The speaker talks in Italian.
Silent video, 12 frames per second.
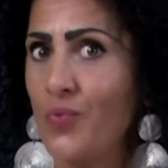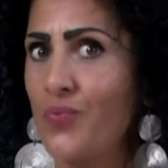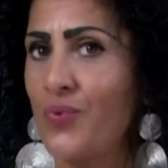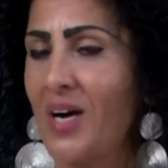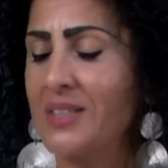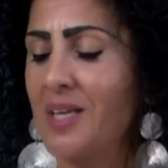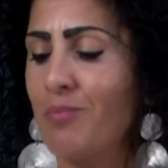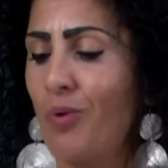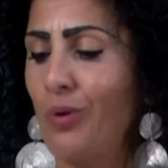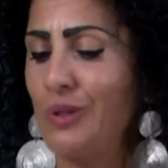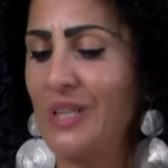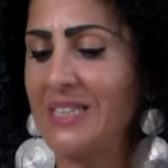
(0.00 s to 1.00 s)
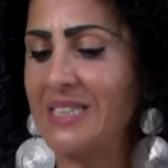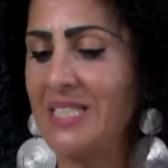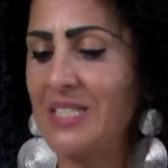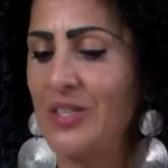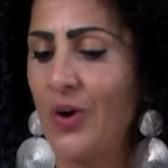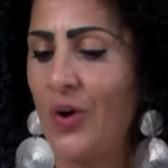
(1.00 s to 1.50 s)
fate molta
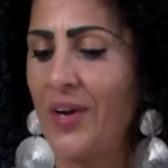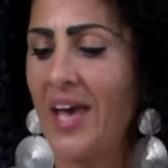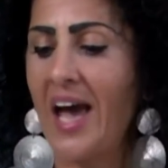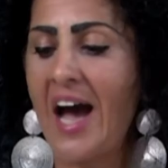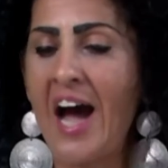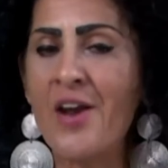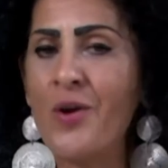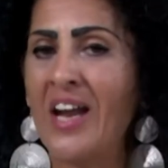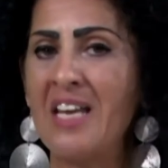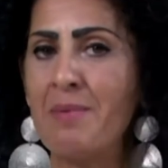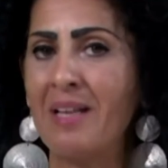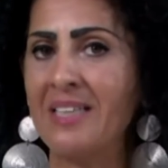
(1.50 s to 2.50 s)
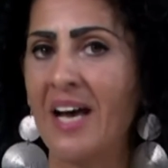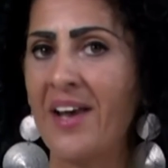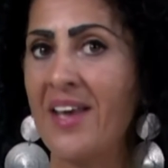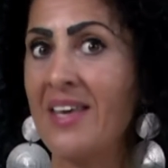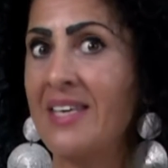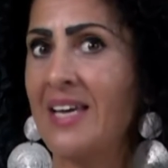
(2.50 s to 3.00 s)
attenzione a non
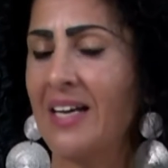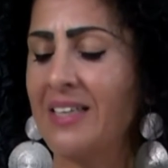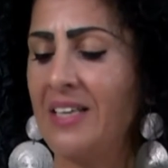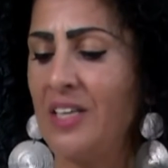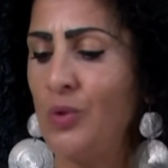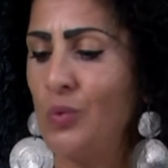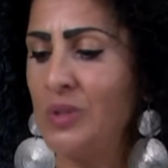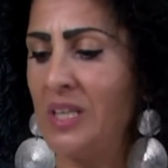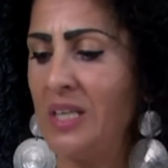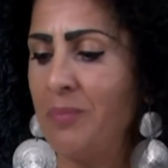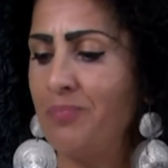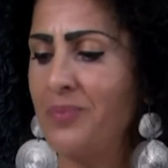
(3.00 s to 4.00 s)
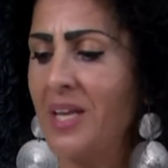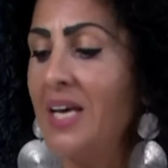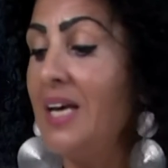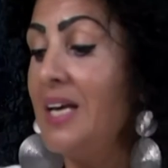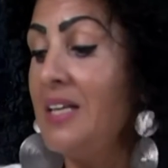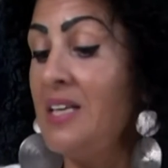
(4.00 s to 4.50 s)
alimentare chiacchiere inutili.
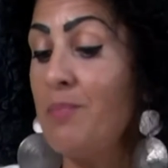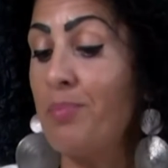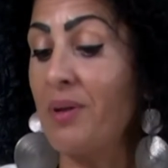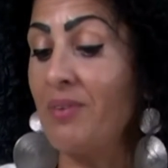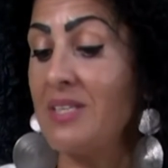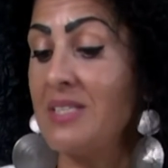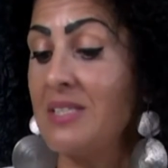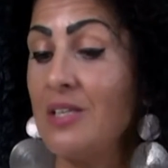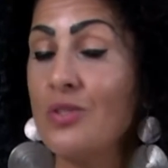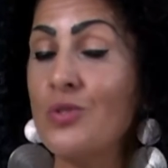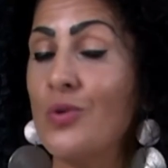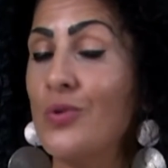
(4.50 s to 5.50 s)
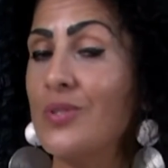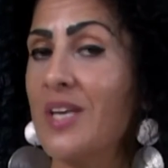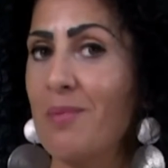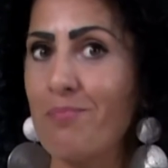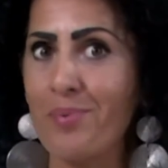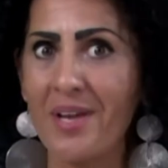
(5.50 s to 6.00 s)
Gli imprevisti sono
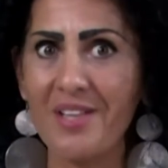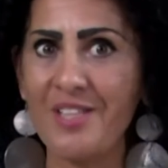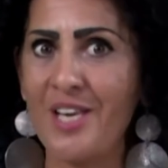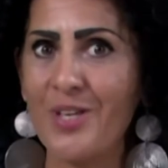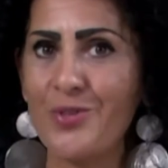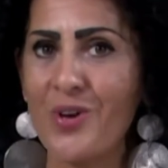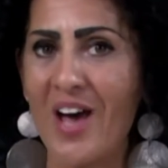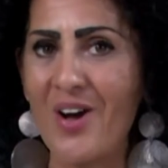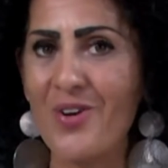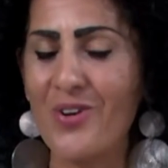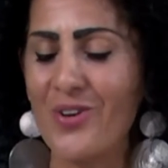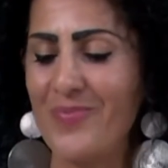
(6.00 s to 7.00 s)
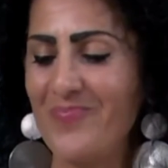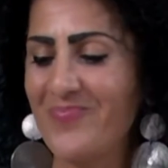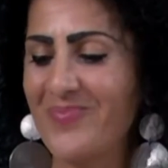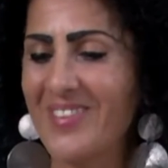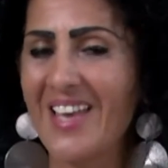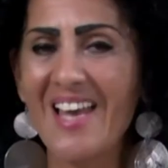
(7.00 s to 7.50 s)
sempre dietro l'angolo.
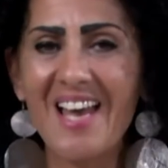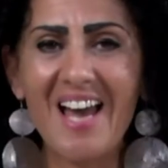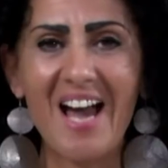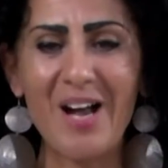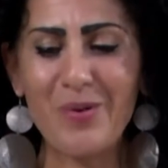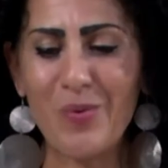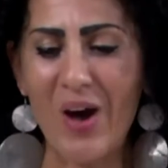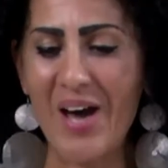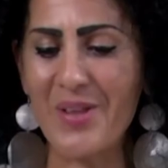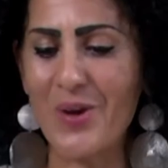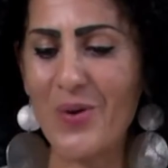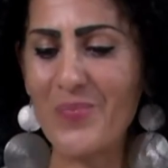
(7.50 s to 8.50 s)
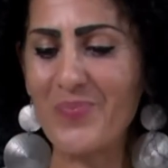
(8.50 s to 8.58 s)
Acquario,